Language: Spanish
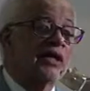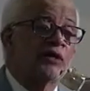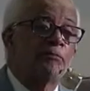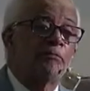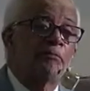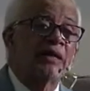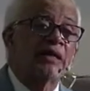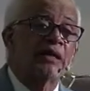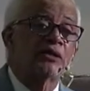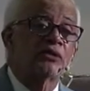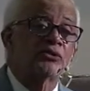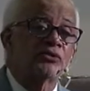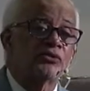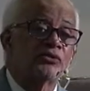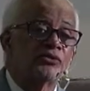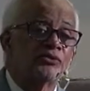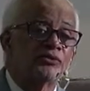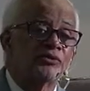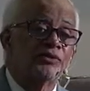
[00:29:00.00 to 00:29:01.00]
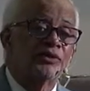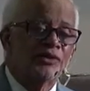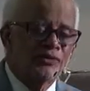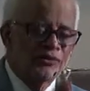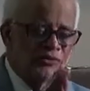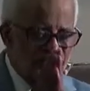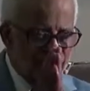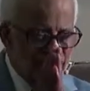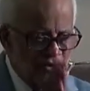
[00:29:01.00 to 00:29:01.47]
Espíritu,
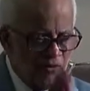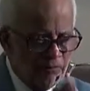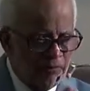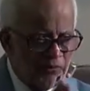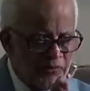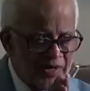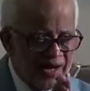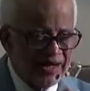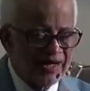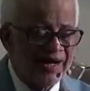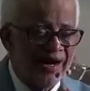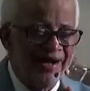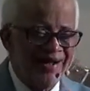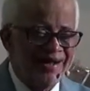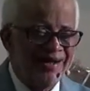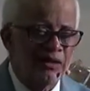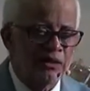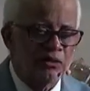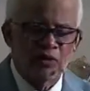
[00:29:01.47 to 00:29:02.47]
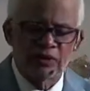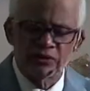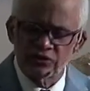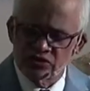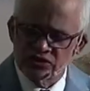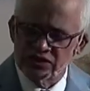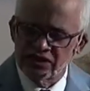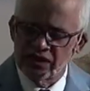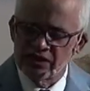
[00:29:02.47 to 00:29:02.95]
usted no podrá caer.
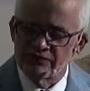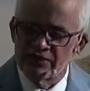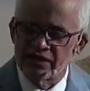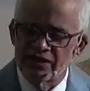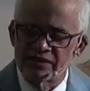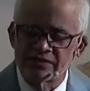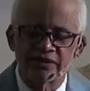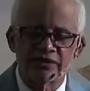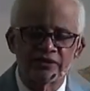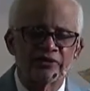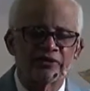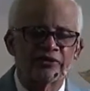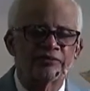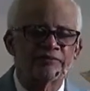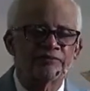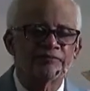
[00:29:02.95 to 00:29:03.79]
¿Cuántos alaban al Señor?